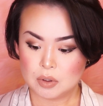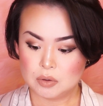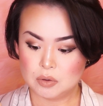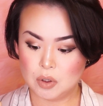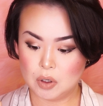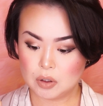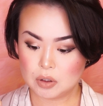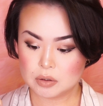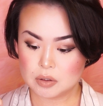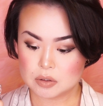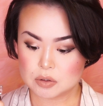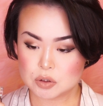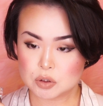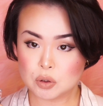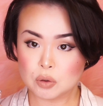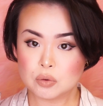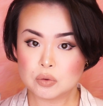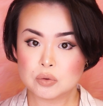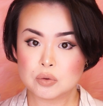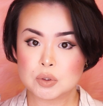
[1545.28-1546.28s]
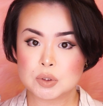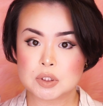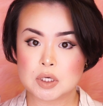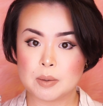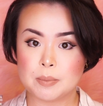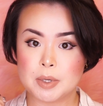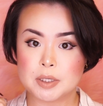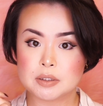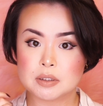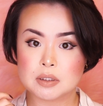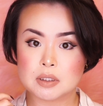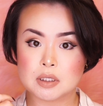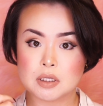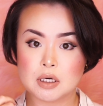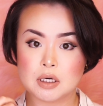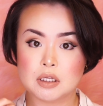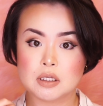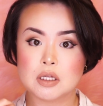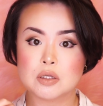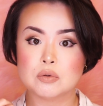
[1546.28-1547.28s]
なんかね、ちょっと喋ってた
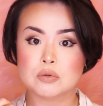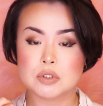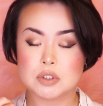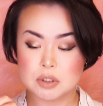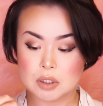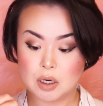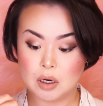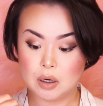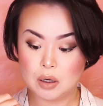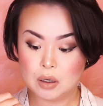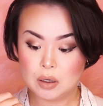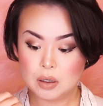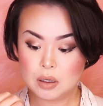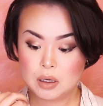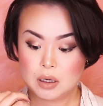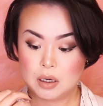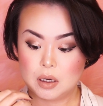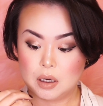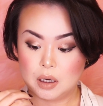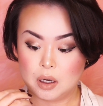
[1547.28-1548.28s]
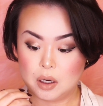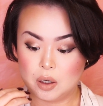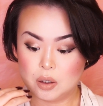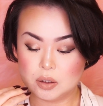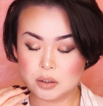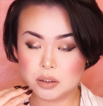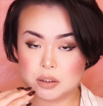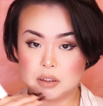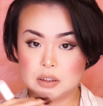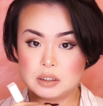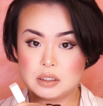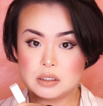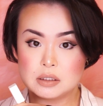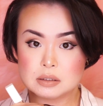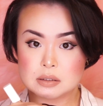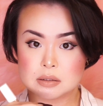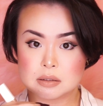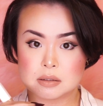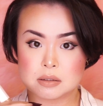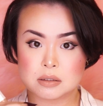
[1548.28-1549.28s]
だけなのにさ、
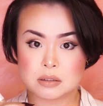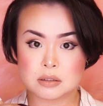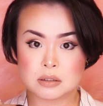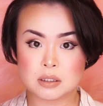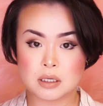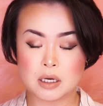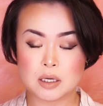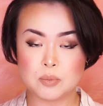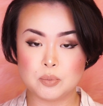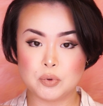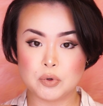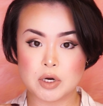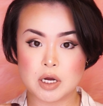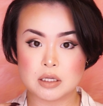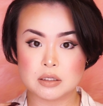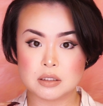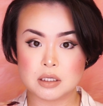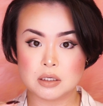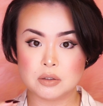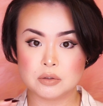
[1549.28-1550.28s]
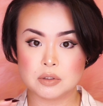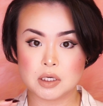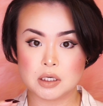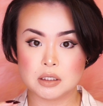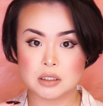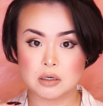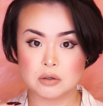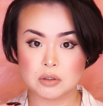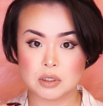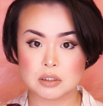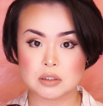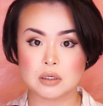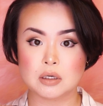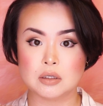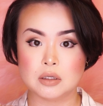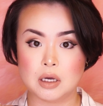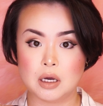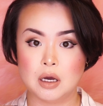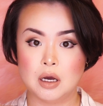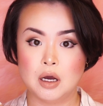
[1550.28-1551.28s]
一切ブレンディングできなくなったか
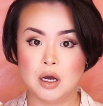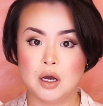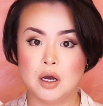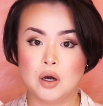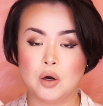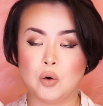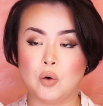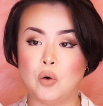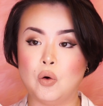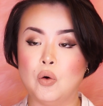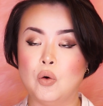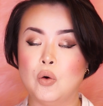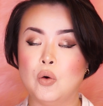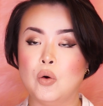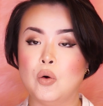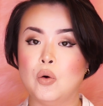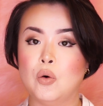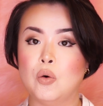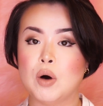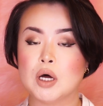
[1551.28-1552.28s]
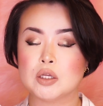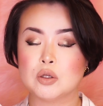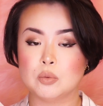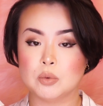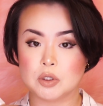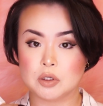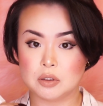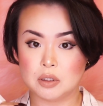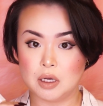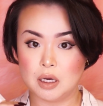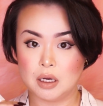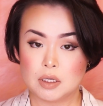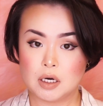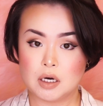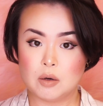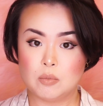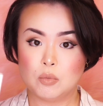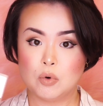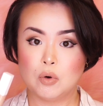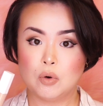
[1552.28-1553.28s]
らね、怖と思って。だ
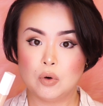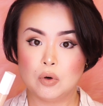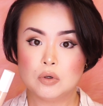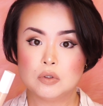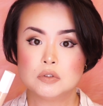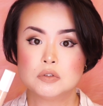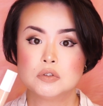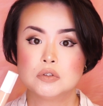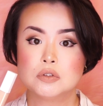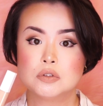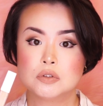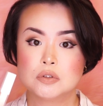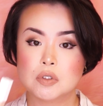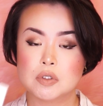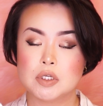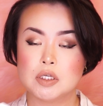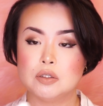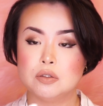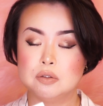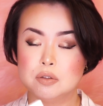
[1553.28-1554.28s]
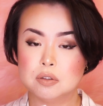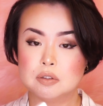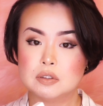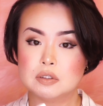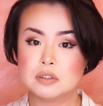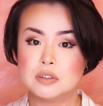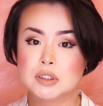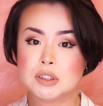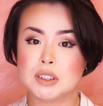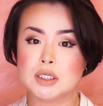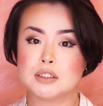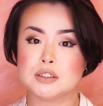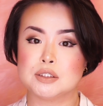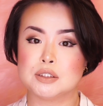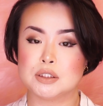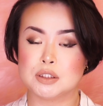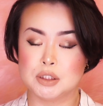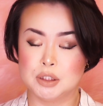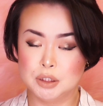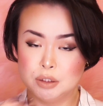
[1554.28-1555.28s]
からもう本当に塗った
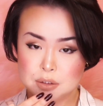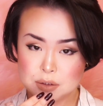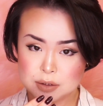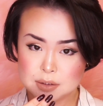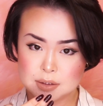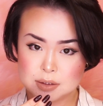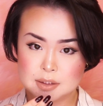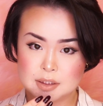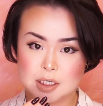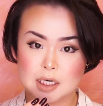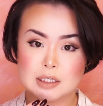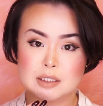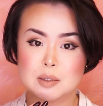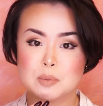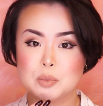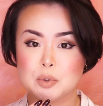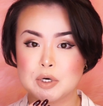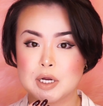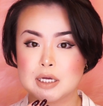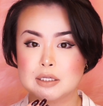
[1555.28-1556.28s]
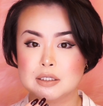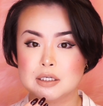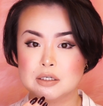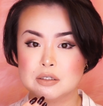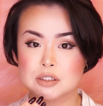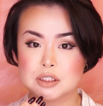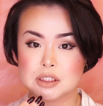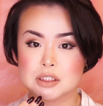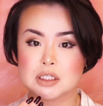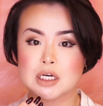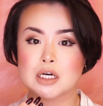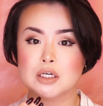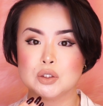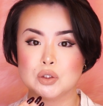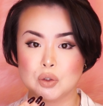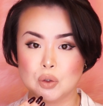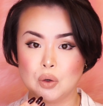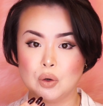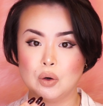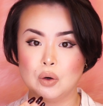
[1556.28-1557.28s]
瞬間にブレンディングしない
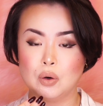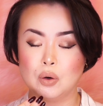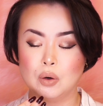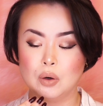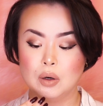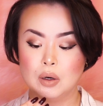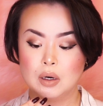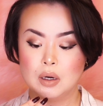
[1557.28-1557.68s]
と、